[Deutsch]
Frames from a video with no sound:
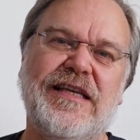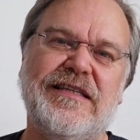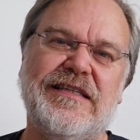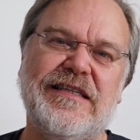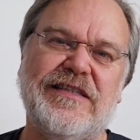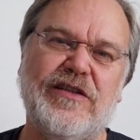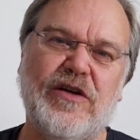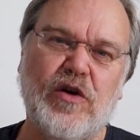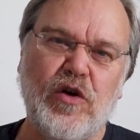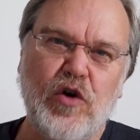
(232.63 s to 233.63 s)
denn
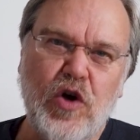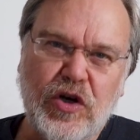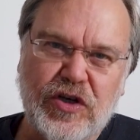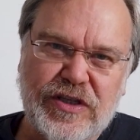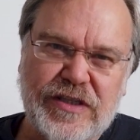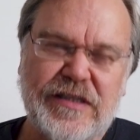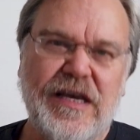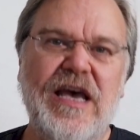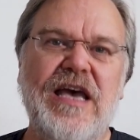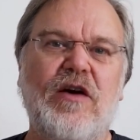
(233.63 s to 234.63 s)
des Glücks